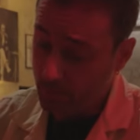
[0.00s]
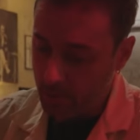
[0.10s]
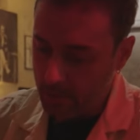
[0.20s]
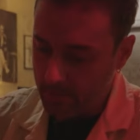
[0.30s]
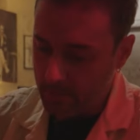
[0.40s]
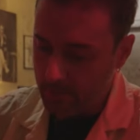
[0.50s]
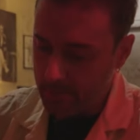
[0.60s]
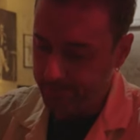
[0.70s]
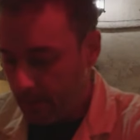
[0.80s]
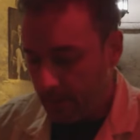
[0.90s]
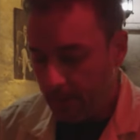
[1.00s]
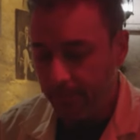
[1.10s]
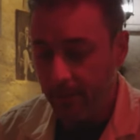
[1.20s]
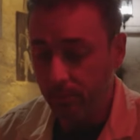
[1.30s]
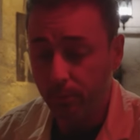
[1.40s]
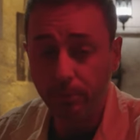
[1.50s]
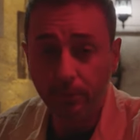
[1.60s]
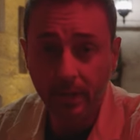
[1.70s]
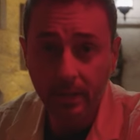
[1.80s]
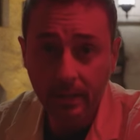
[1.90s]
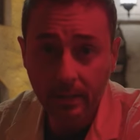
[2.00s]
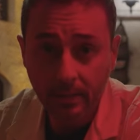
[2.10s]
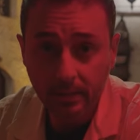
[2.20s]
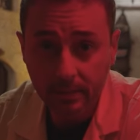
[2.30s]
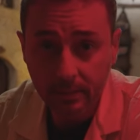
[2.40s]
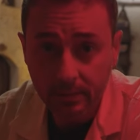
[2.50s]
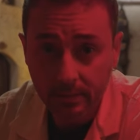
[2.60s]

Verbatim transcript: bunu koyalım abi. Efendim Urfa'ya gelin